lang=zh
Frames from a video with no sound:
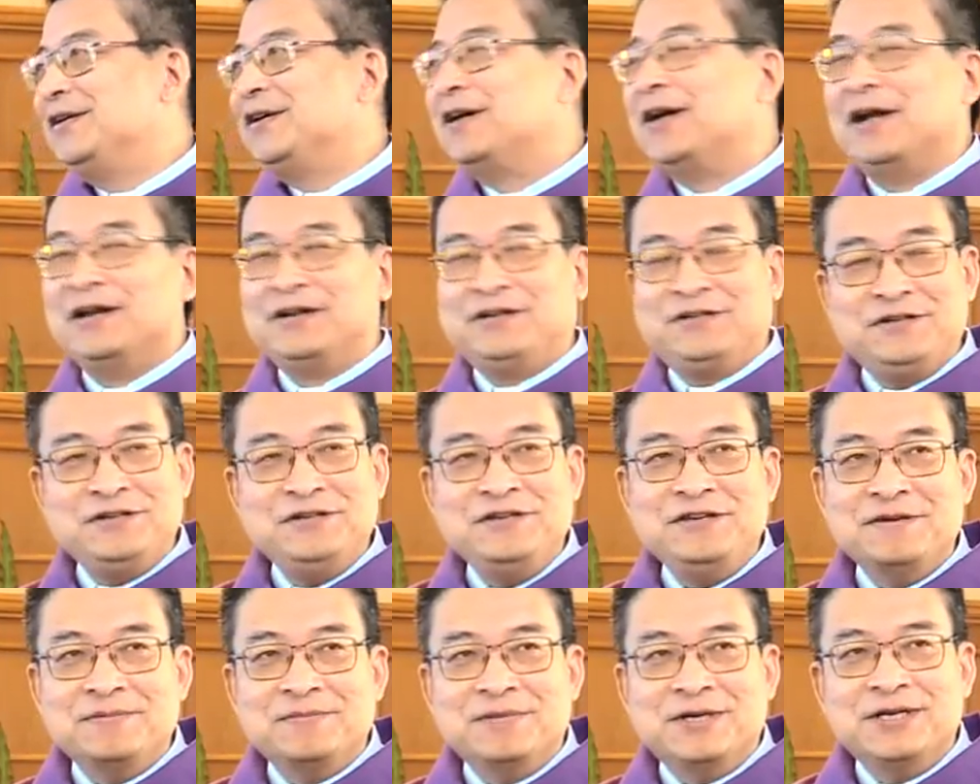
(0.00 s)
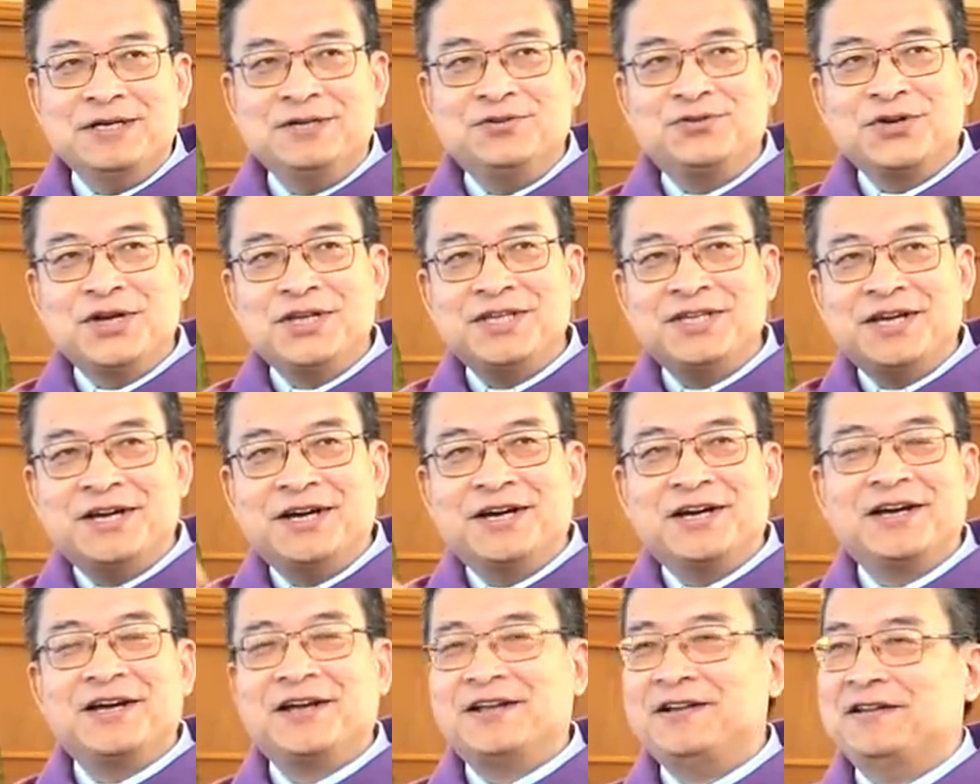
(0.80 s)
还是你们赚
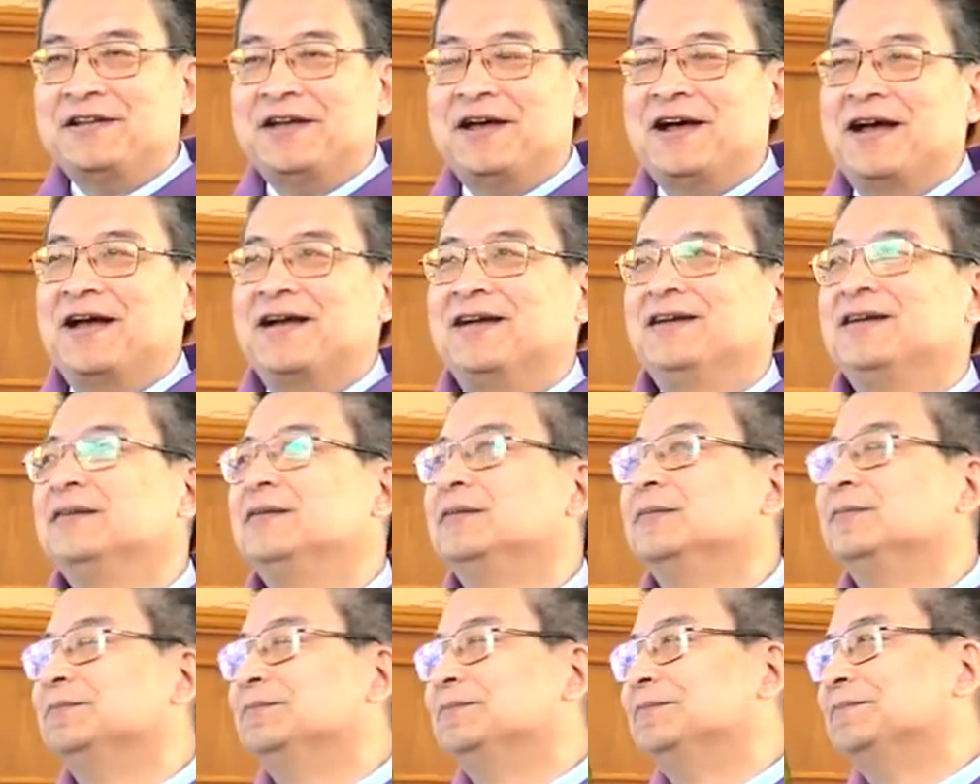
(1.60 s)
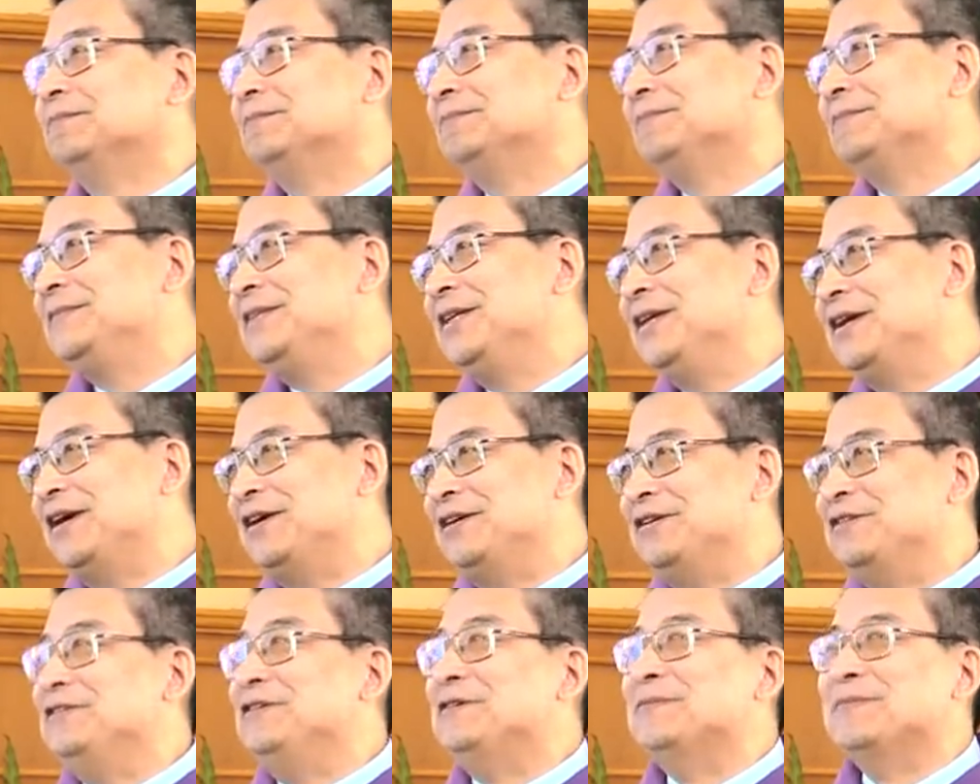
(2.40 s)
钱狠呐，嗯，
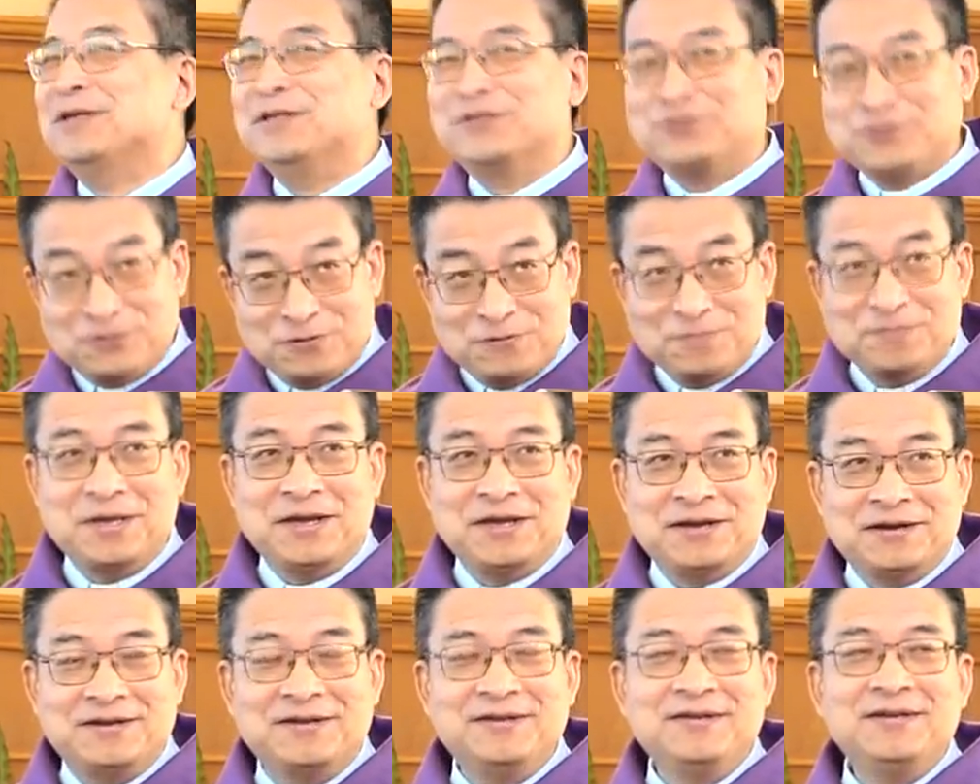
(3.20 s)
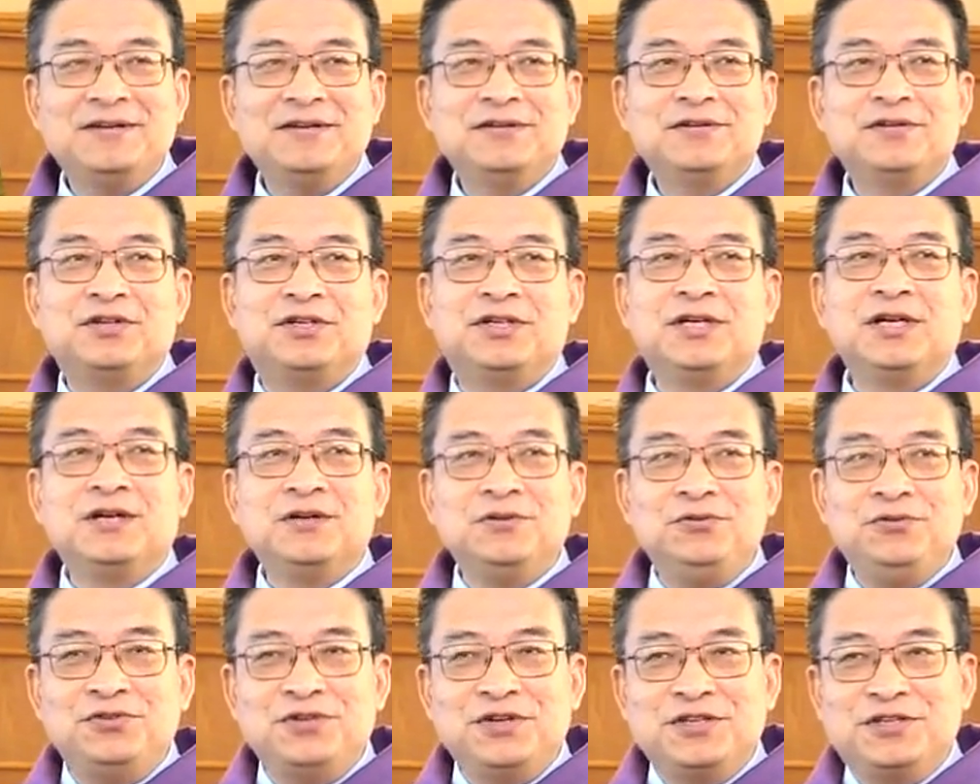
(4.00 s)
还是你们聪明。就这
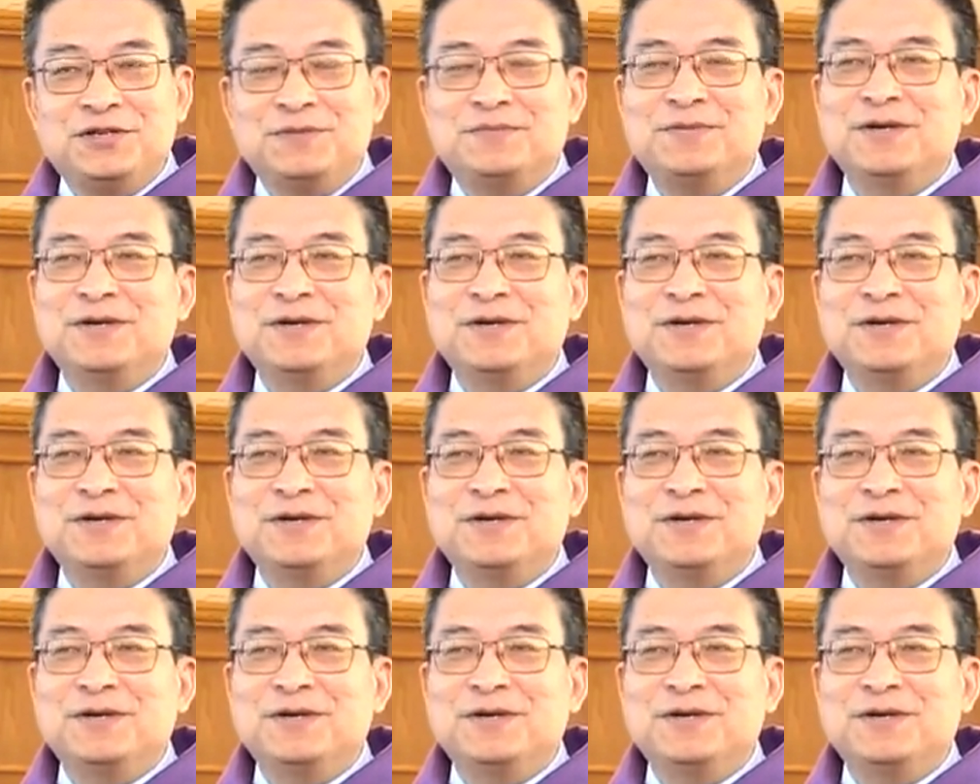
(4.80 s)
个女人